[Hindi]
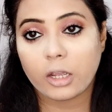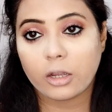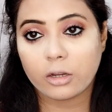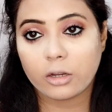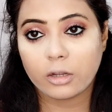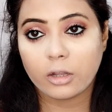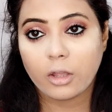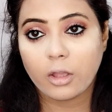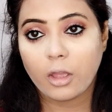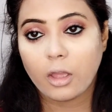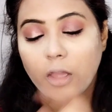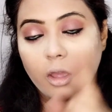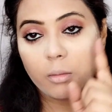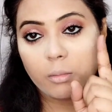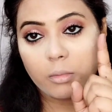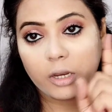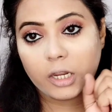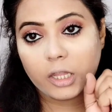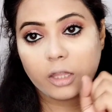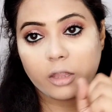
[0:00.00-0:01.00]
मेरी
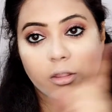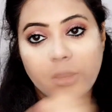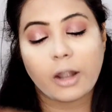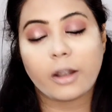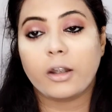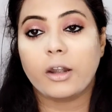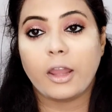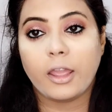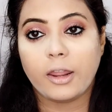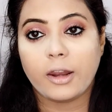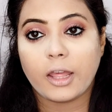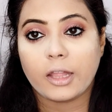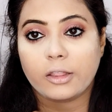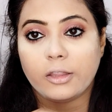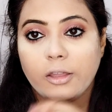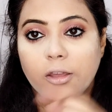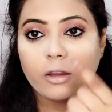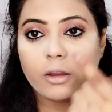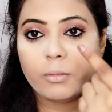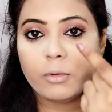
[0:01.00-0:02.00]
सेट नहीं रहती है कभी गोल
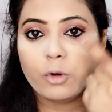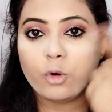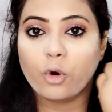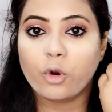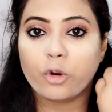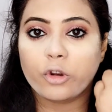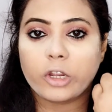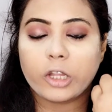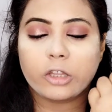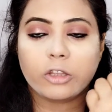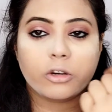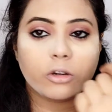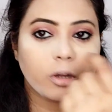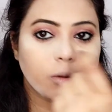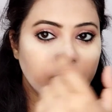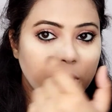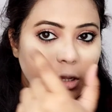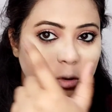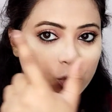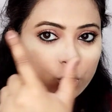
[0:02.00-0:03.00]
हो जाती है और कभी एक ऊँची नीचे हो